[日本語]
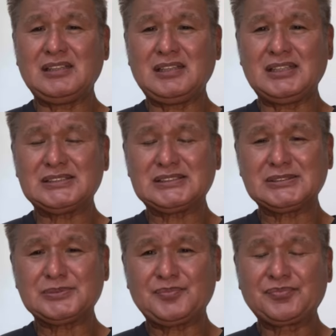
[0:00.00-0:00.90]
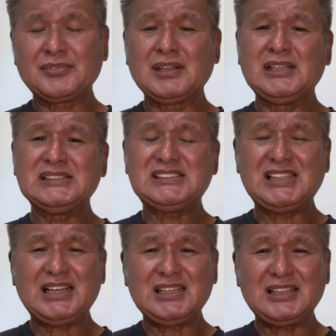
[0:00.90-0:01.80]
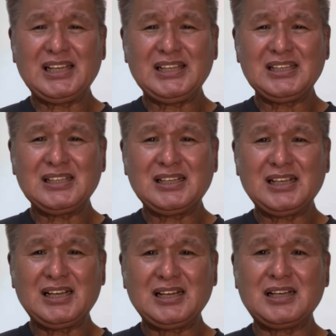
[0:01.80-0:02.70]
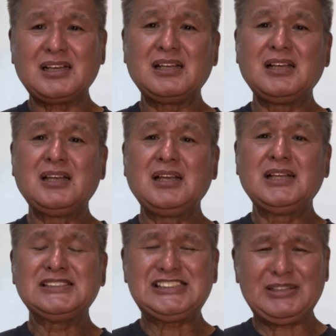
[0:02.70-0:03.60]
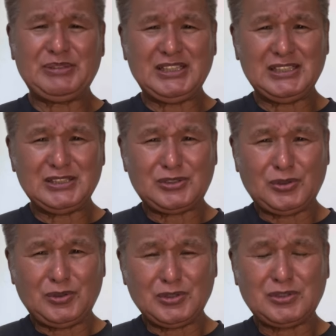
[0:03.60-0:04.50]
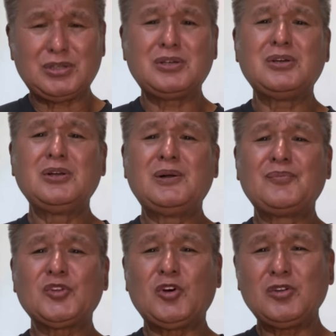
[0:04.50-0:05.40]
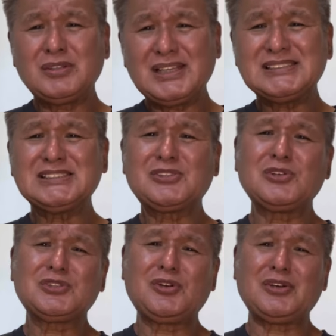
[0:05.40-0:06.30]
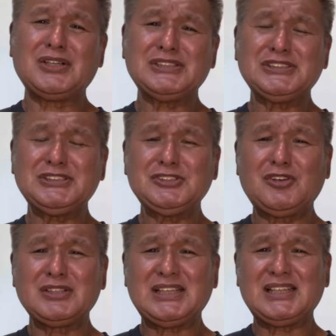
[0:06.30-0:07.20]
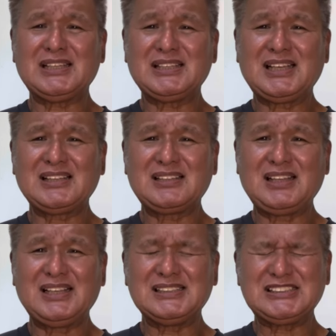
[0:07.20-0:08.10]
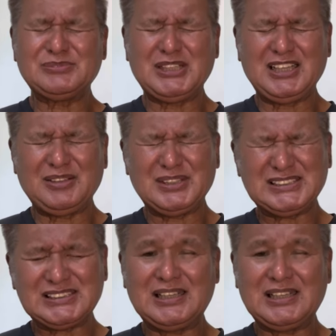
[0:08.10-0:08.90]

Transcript: す知らないから自民党と同じことを言うようになってしまいまし